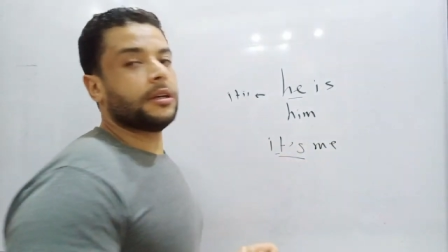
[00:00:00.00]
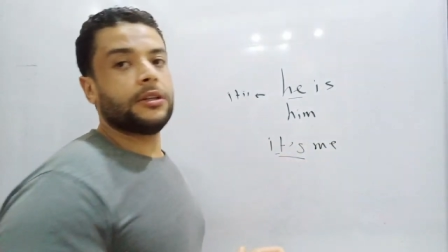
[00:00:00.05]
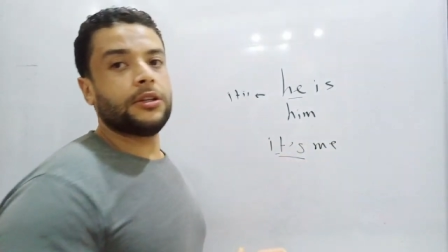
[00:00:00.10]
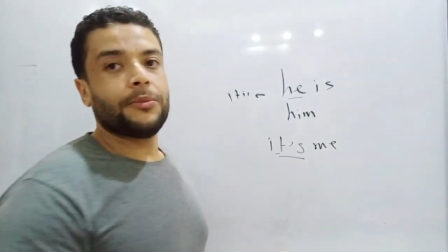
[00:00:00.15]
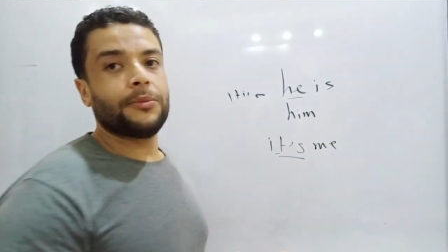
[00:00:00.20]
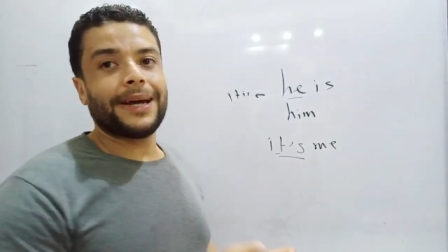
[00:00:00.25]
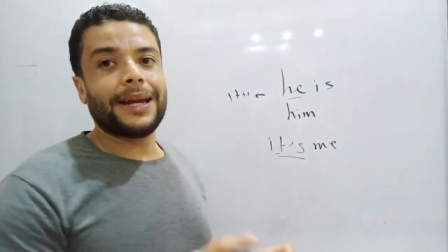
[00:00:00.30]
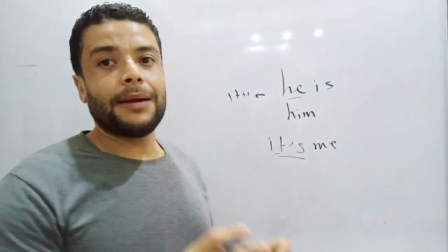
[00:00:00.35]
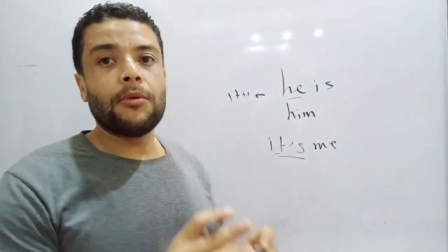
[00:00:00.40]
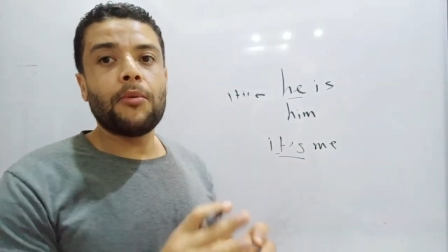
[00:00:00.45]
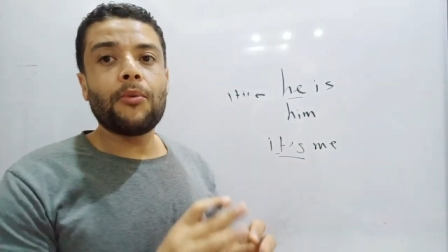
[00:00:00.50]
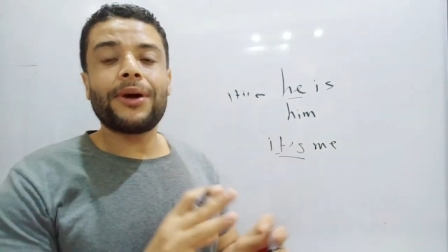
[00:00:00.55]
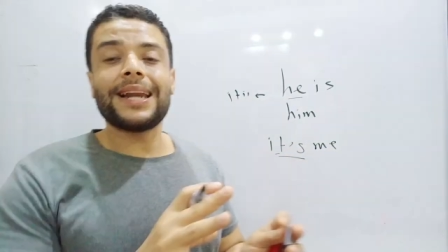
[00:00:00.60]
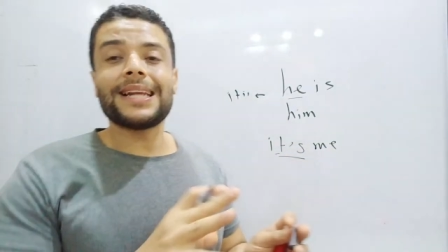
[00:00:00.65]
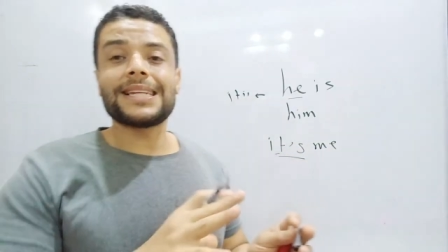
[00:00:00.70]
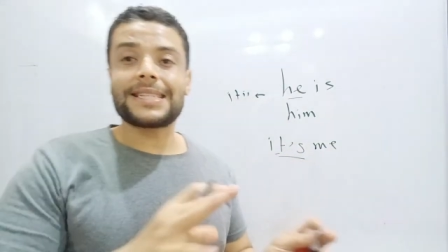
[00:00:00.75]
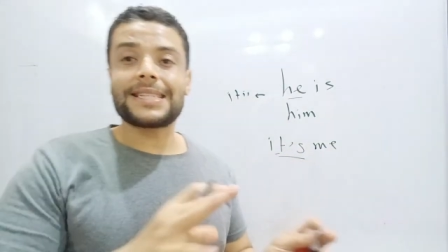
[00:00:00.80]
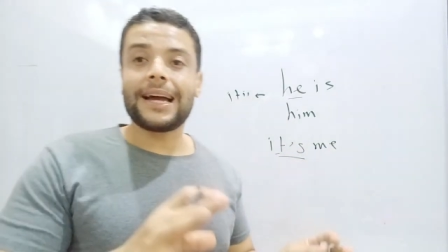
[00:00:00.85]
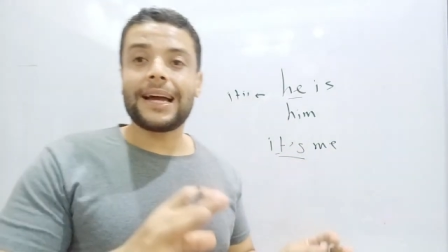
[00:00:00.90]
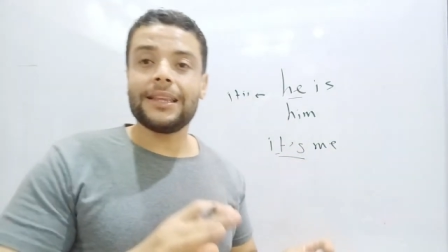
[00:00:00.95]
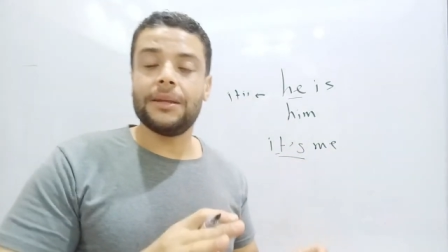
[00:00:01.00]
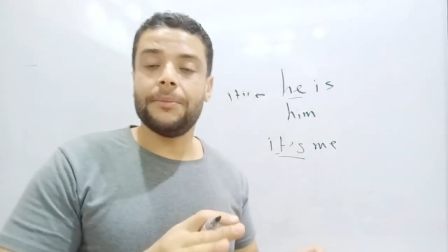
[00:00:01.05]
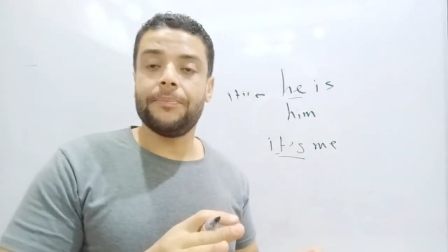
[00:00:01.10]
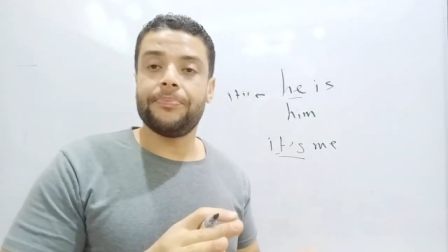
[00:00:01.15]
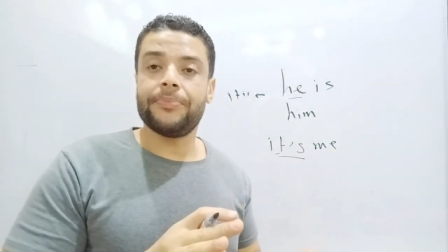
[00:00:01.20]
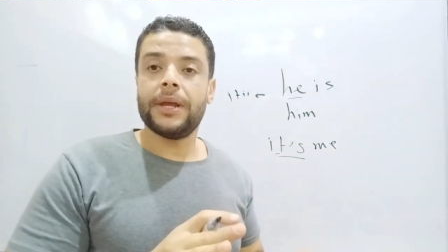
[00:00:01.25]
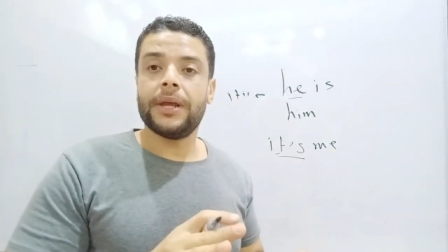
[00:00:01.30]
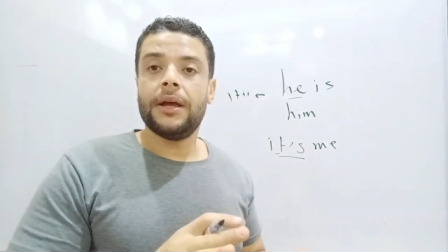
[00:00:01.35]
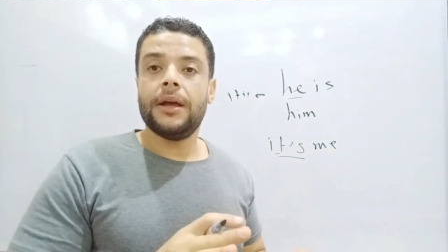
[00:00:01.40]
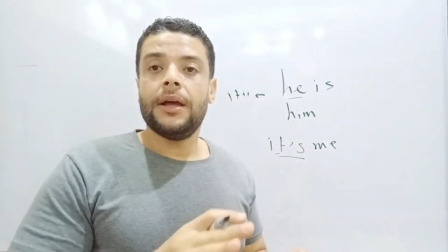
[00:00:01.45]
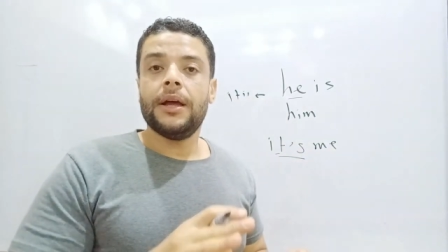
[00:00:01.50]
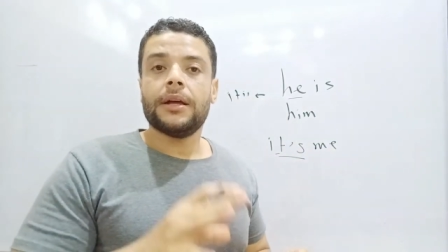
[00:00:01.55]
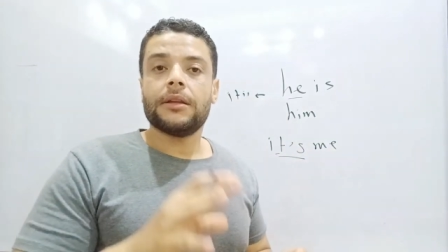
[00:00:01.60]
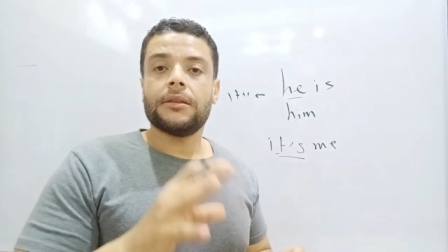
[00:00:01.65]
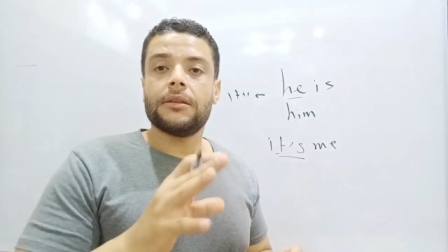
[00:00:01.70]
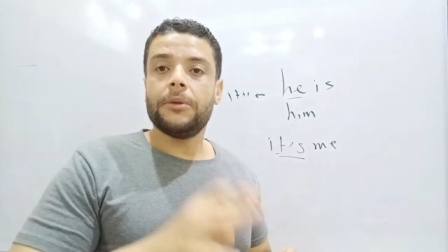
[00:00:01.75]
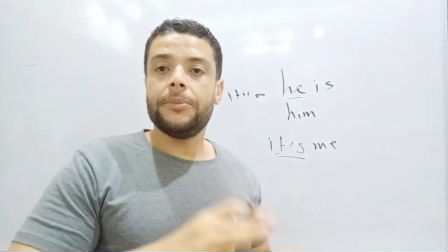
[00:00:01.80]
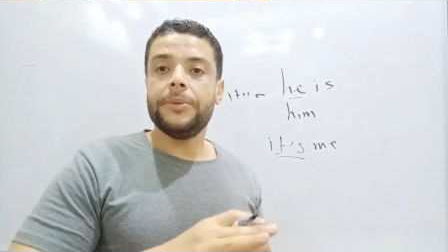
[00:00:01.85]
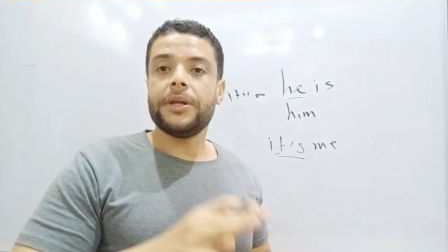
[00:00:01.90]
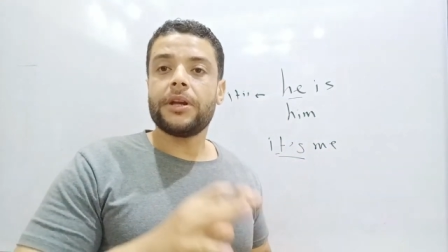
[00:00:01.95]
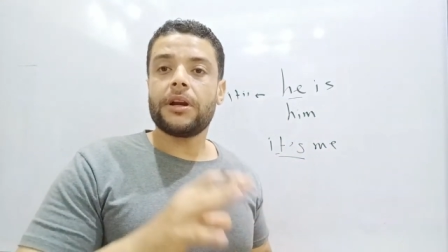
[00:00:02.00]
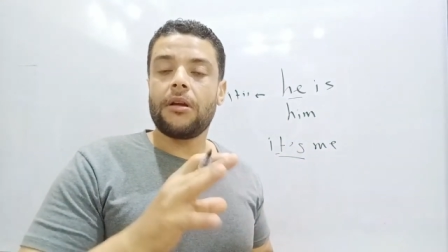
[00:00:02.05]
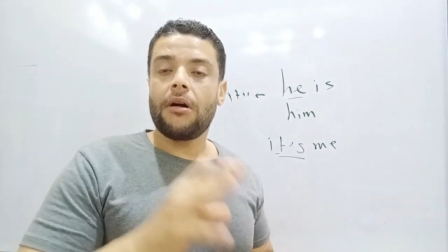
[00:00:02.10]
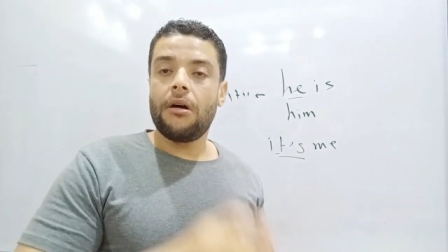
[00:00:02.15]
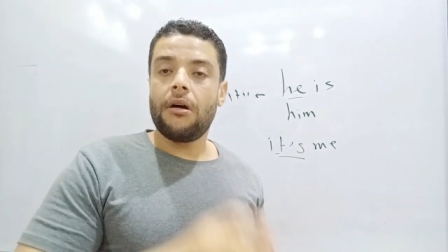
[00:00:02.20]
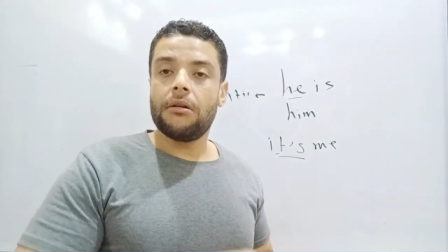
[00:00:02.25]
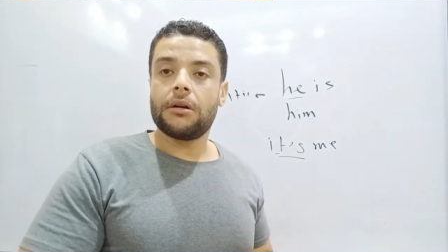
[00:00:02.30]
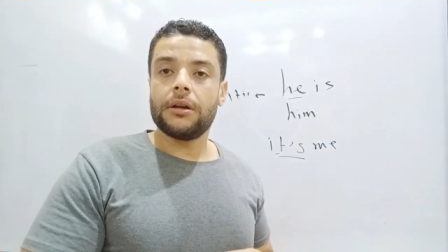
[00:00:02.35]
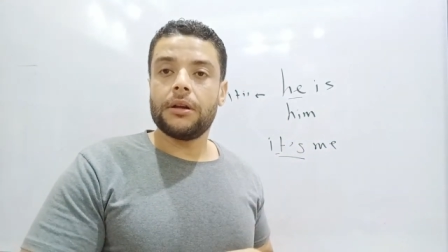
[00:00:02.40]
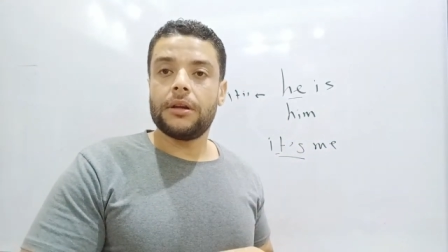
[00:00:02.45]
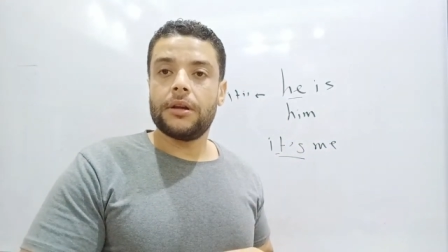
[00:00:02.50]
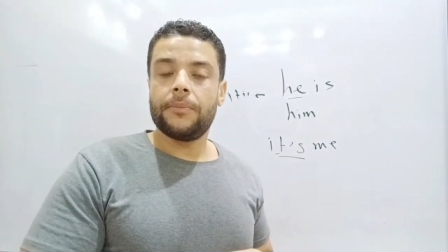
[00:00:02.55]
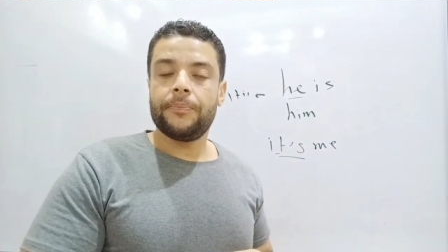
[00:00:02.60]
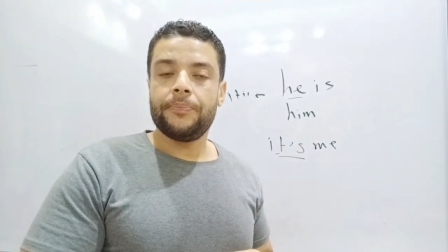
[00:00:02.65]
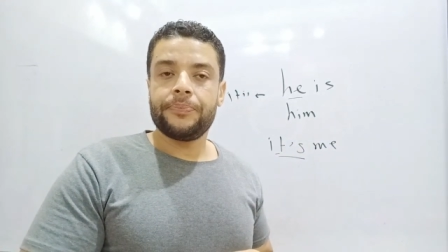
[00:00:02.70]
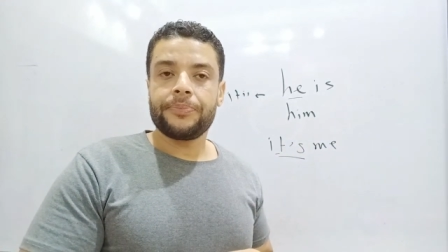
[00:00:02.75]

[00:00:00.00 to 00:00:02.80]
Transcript: يبقى انا ممكن استخدم ضمير العاقل